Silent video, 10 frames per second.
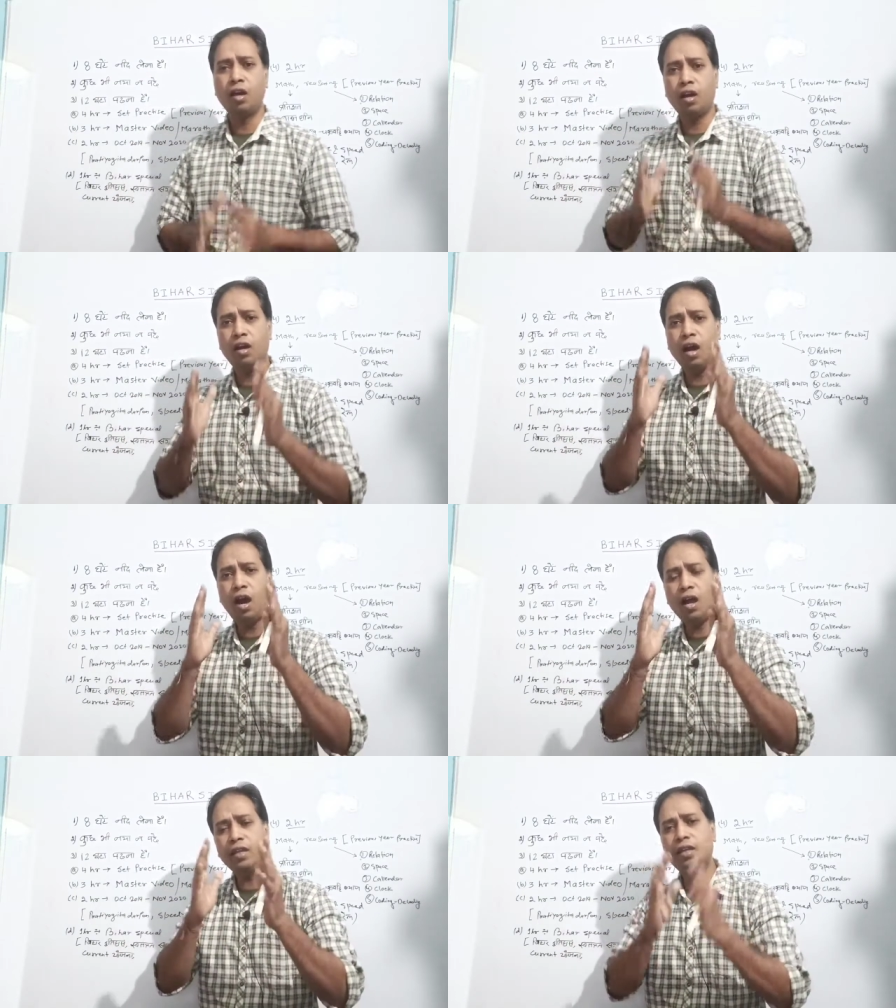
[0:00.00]

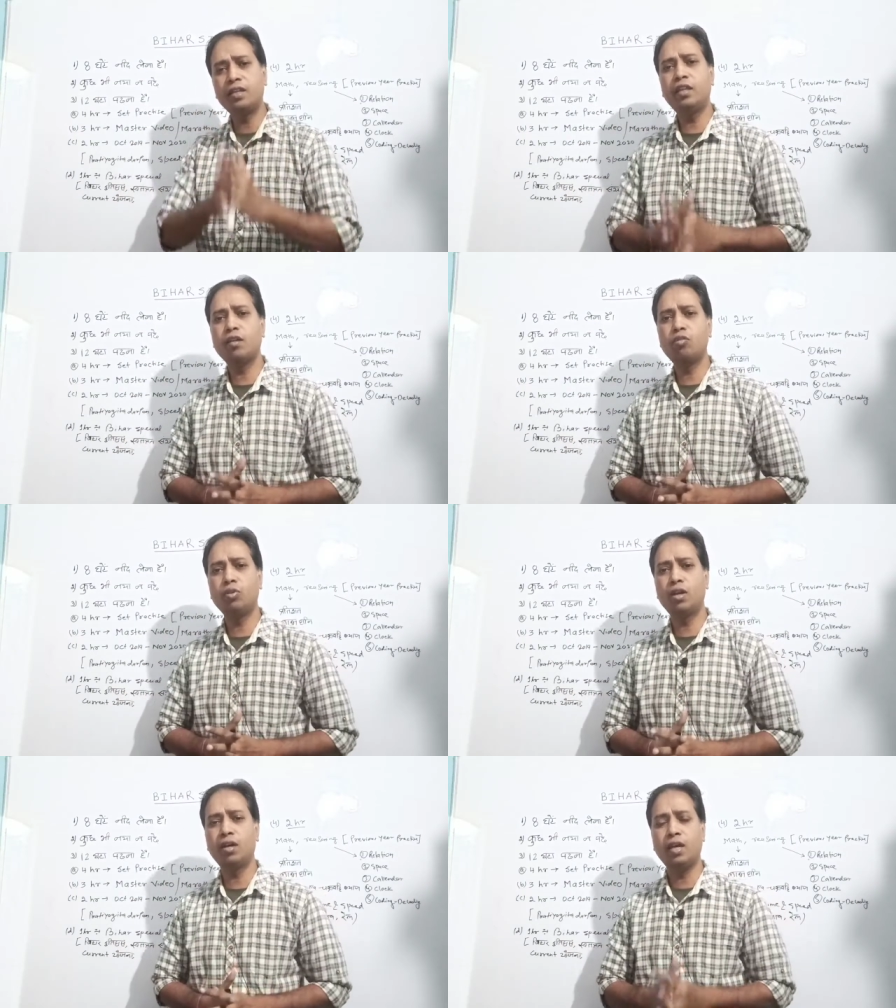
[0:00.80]
आठ घंटा
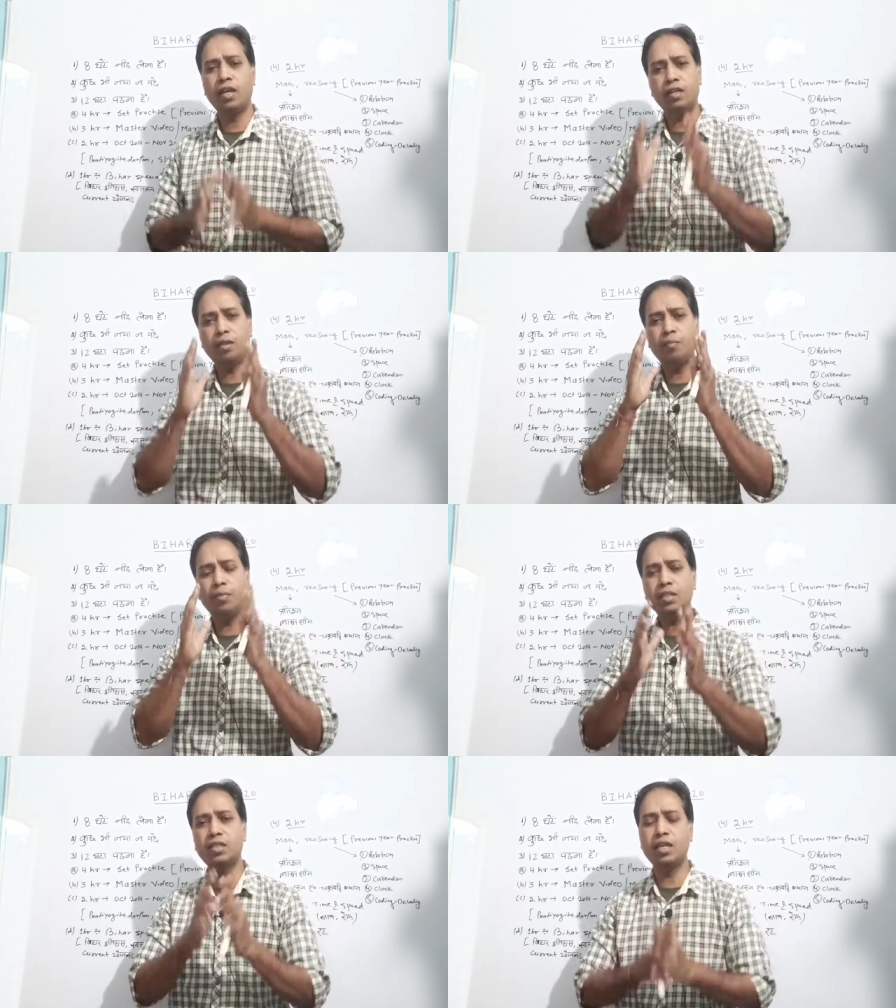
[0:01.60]
सोना एकदम
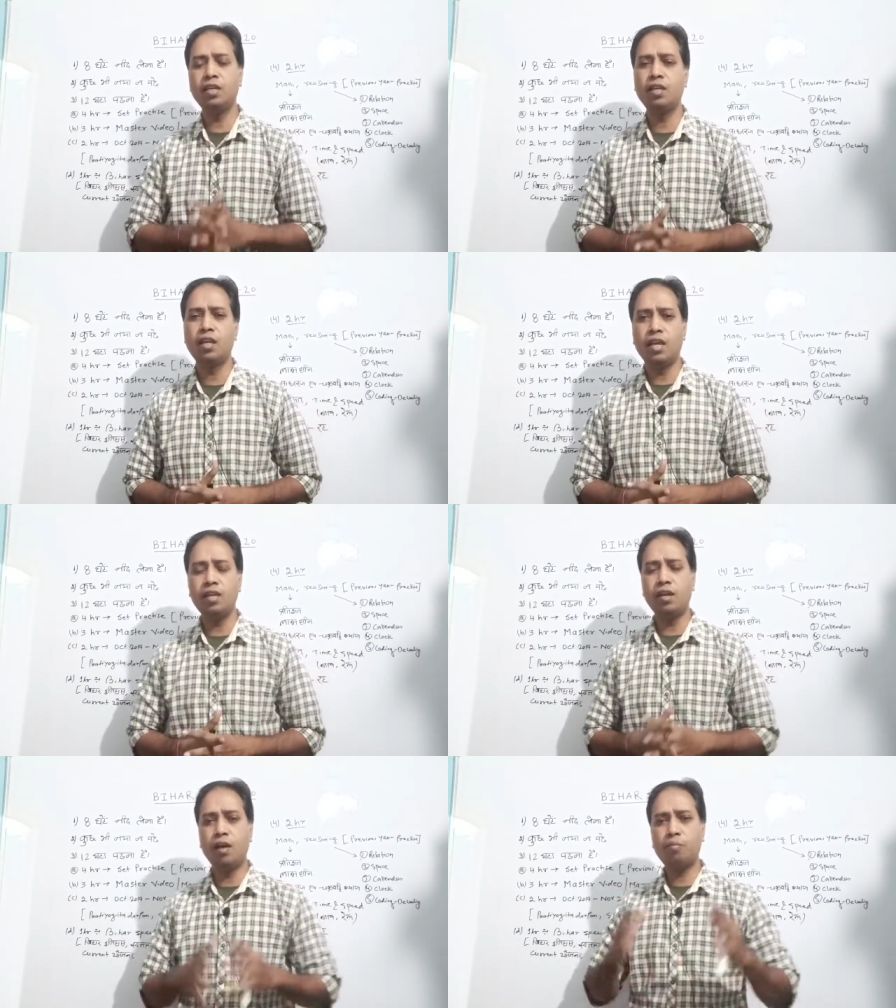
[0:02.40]
मस्ट है
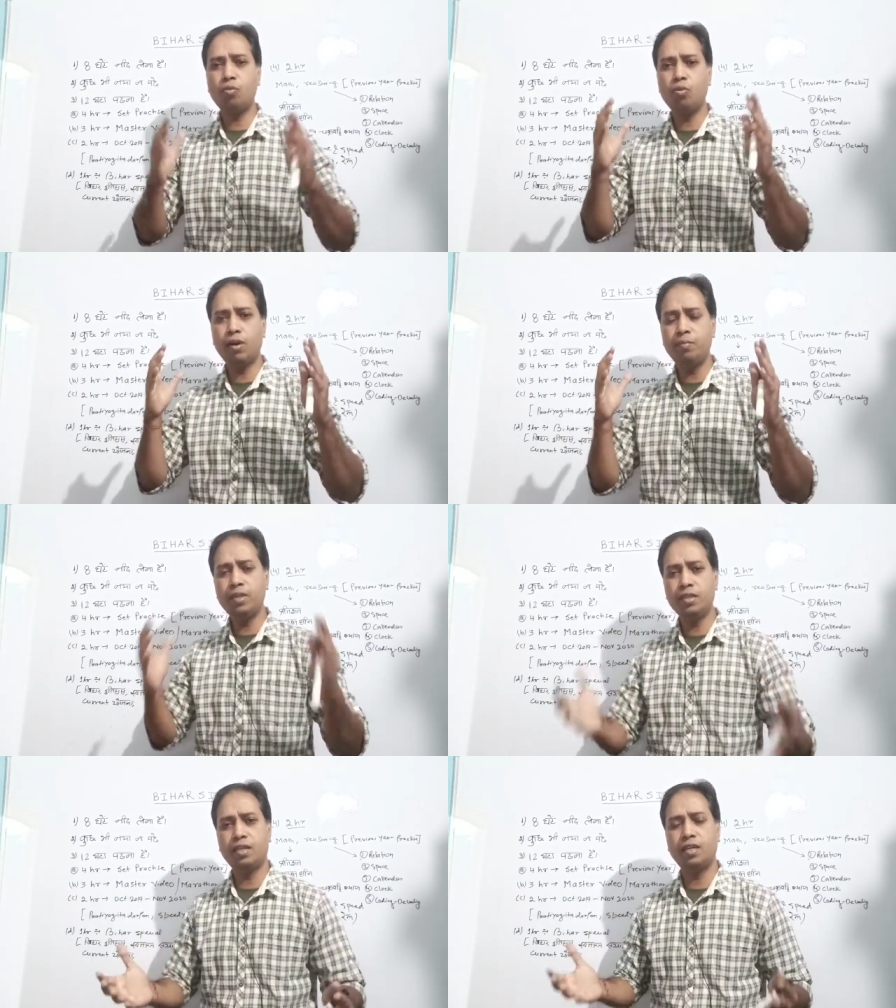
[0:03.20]
ये आपको
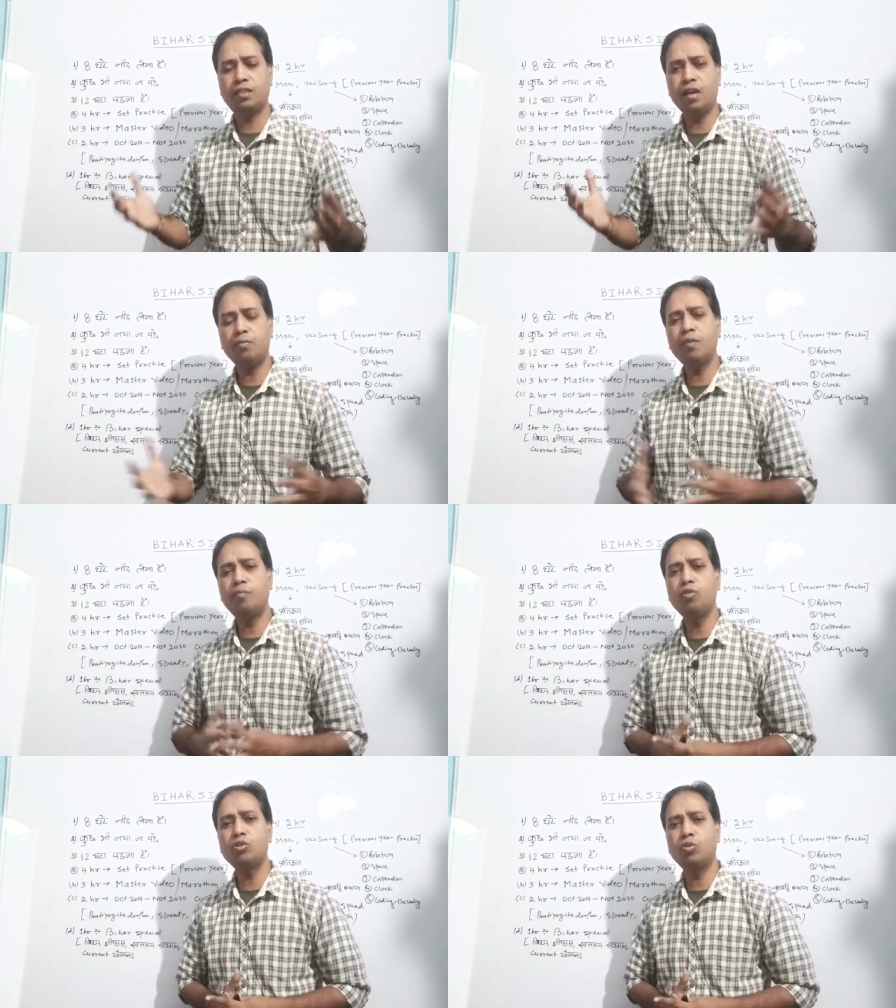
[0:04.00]
अभी एग्जाम का
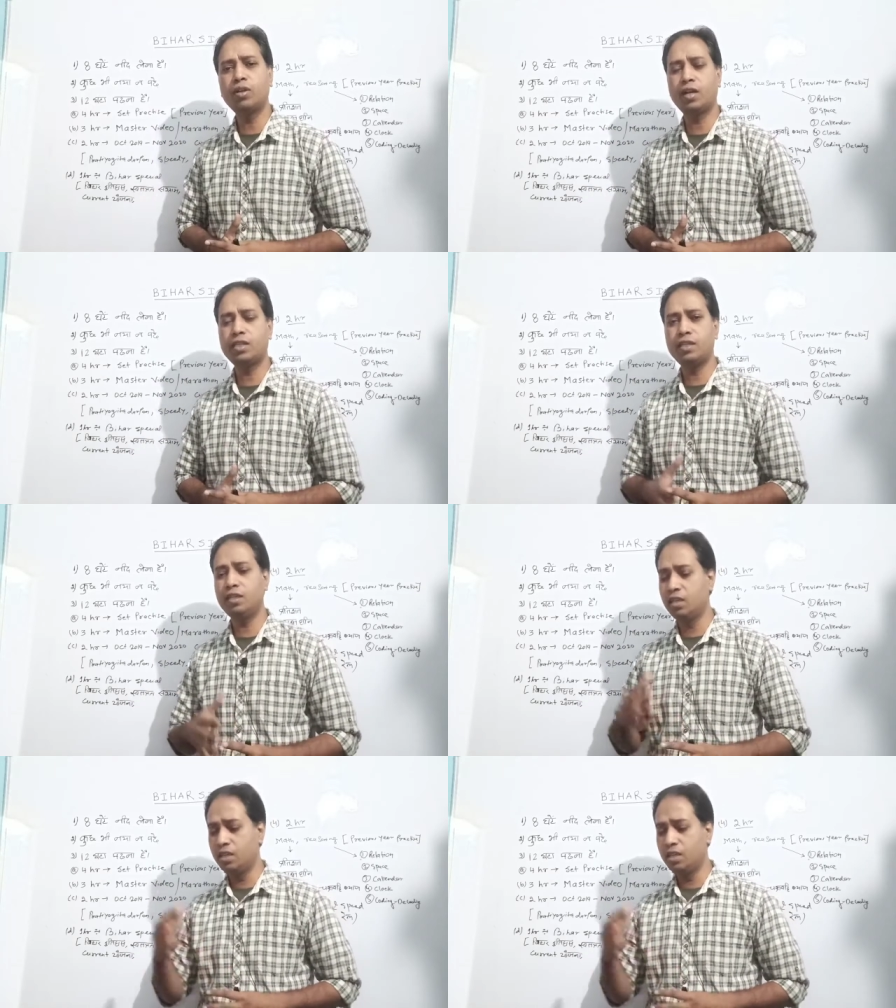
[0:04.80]
बोझ होगा कि